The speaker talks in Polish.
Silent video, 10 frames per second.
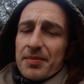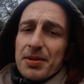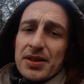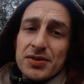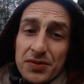
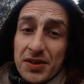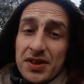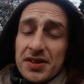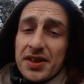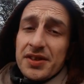
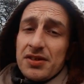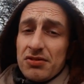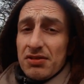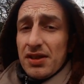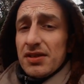placówki
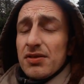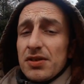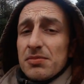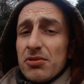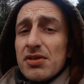techniczne, no
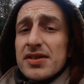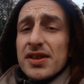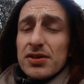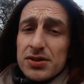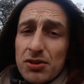i można z
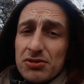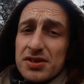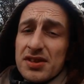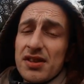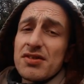tego
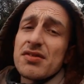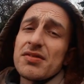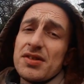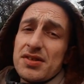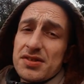skorzystać
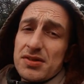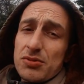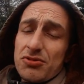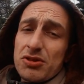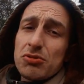i z
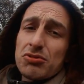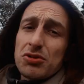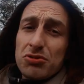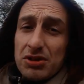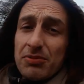ludzi, którzy
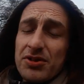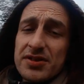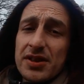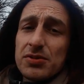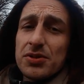już tam się
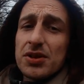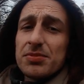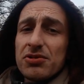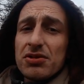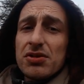znajdują,
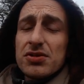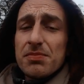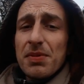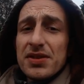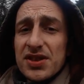jeżeli to są
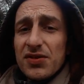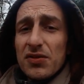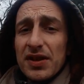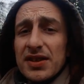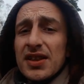
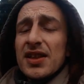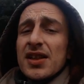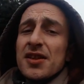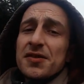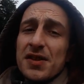państwowe,
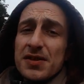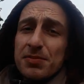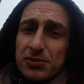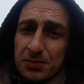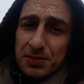w ten
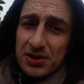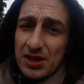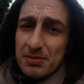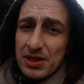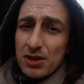sposób
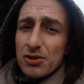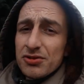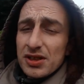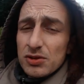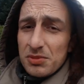tniemy
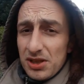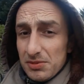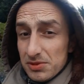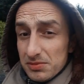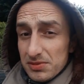koszta do
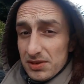minimum.